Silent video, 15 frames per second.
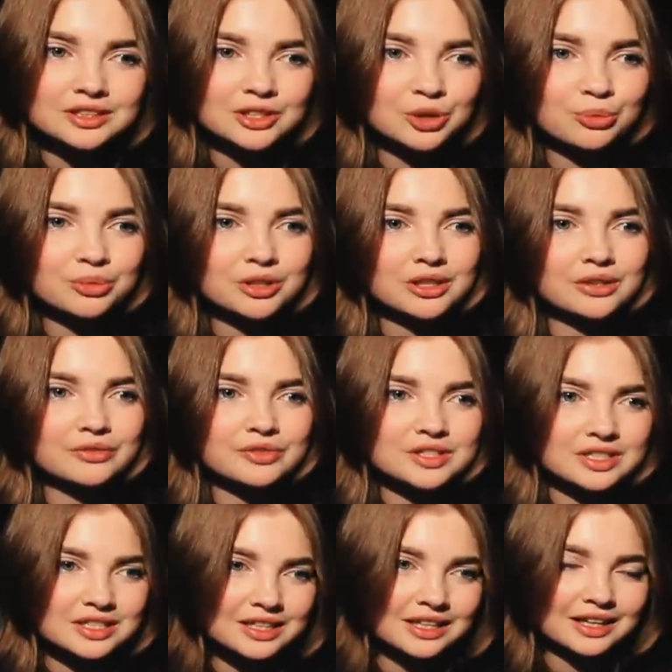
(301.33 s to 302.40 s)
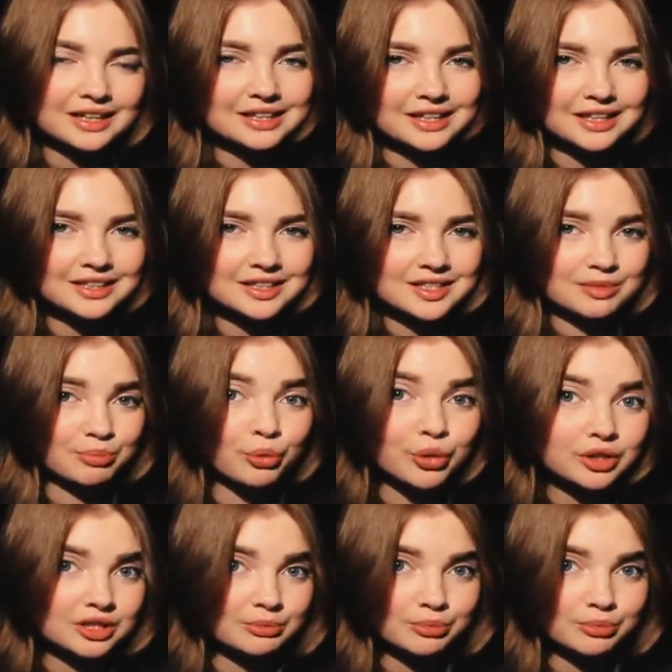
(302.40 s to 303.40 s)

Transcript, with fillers: когда у меня в цикле какие-то сбои,